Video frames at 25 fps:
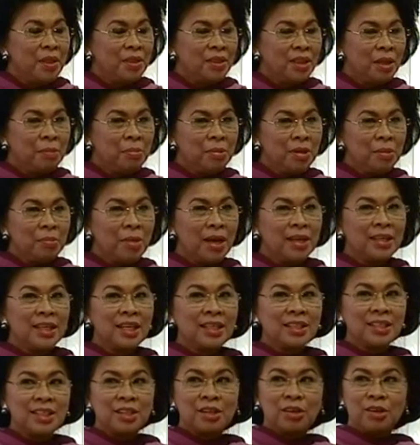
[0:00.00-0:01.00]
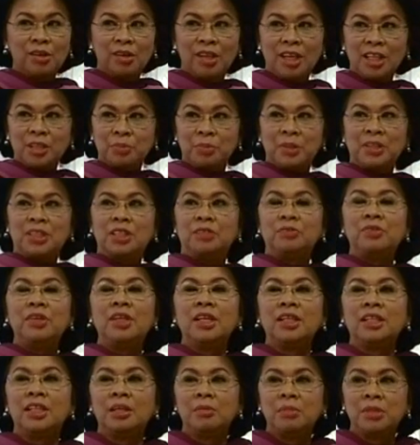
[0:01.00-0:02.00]
Tapi banyak sih kalau yang spesifik
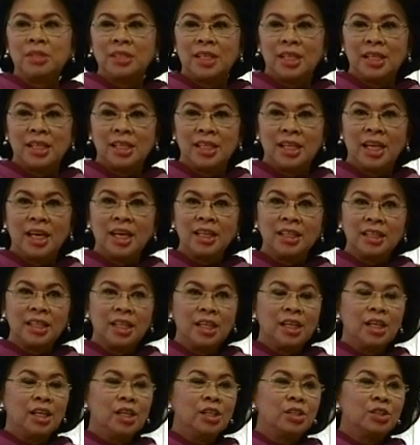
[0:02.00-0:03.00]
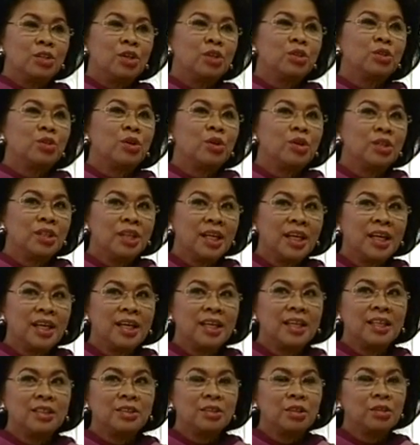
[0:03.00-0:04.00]
kita bisa lihat Contohnya
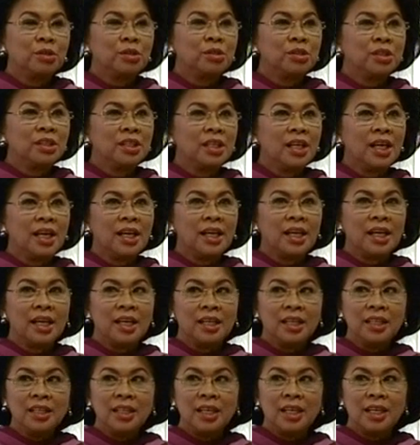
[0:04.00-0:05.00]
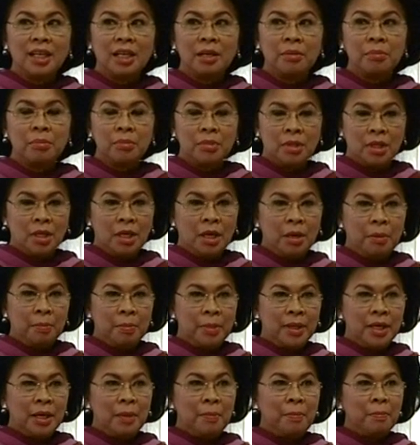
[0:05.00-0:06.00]
ya contoh sederhana ini dalam
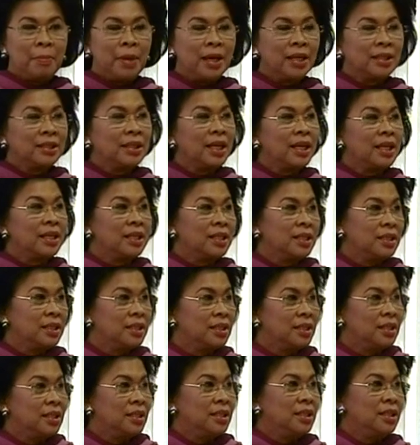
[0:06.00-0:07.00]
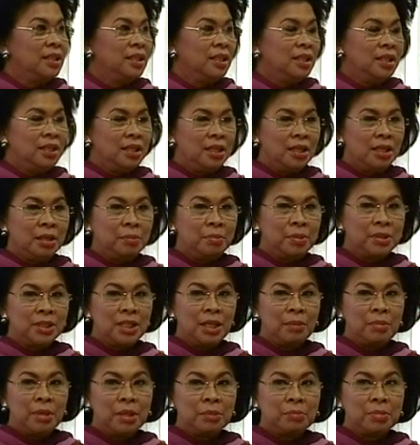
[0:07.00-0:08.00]
penempatan hmm. Eh,
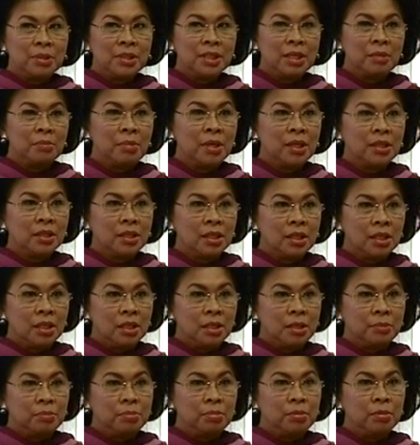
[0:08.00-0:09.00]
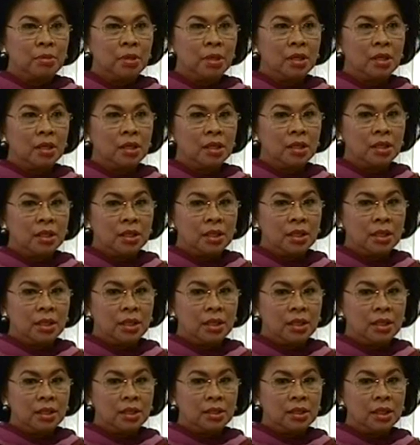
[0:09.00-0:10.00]
pejabat-pejabat hmm. uh, uh, uh,
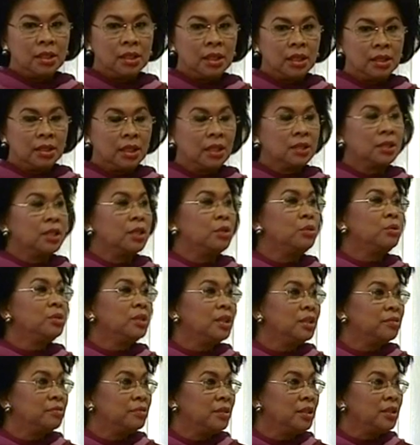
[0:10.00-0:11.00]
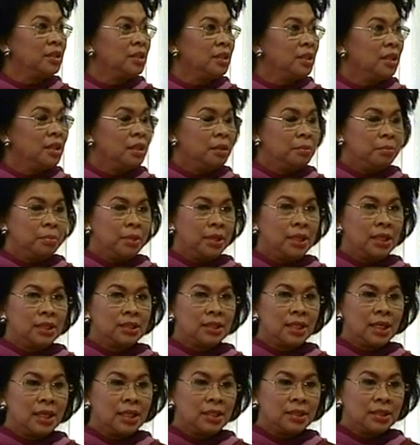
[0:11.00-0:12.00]
di tingkat eksekutif ya. Hmm. Pada
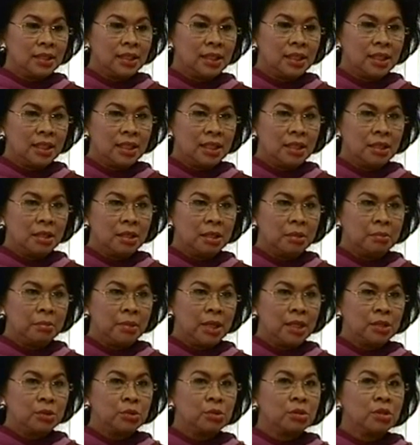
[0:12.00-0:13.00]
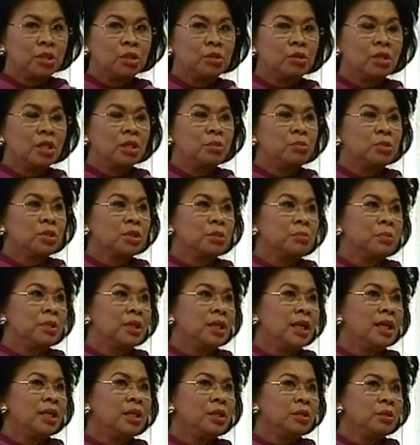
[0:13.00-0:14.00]
saat saya masuk di 2009
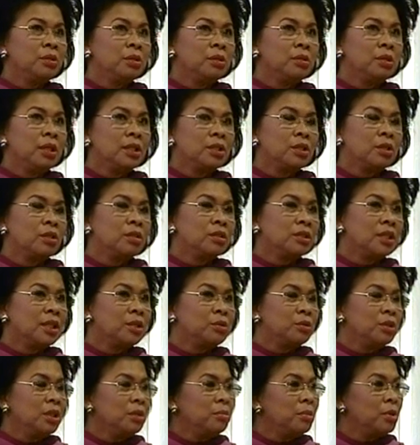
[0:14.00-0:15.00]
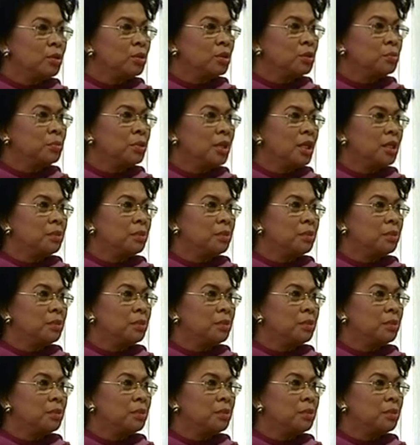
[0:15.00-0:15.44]
itu eselon satunya baru 9